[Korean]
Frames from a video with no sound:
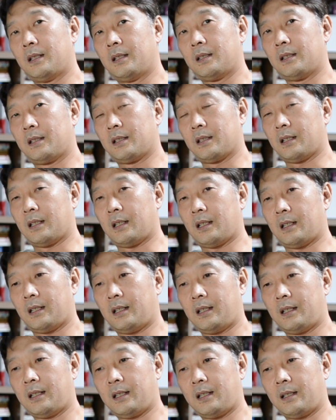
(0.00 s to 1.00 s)
이제
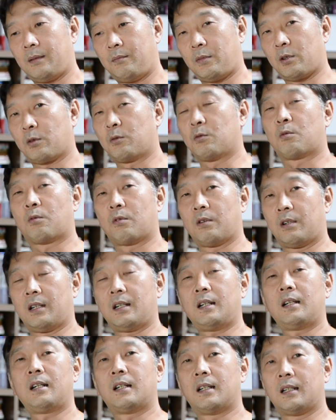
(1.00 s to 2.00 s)
미국과
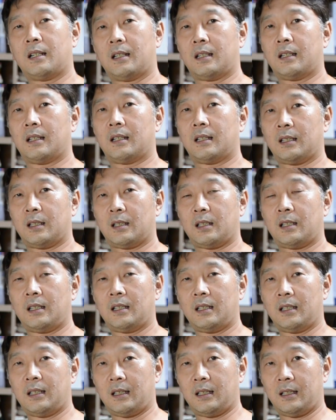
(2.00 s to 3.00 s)
아,
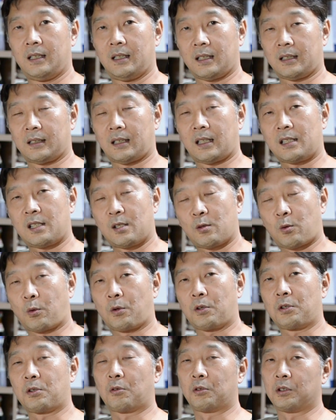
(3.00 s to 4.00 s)
그 당시
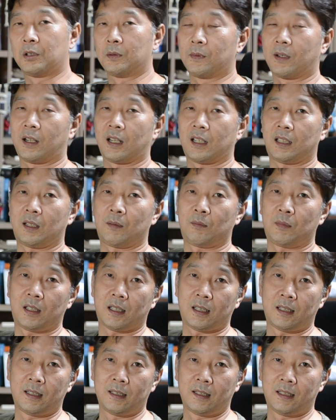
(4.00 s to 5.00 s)
소련으로 넘어가게
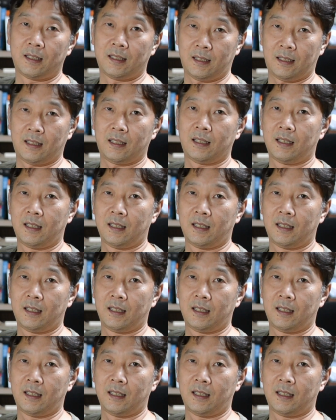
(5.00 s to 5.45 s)
됩니다. 예.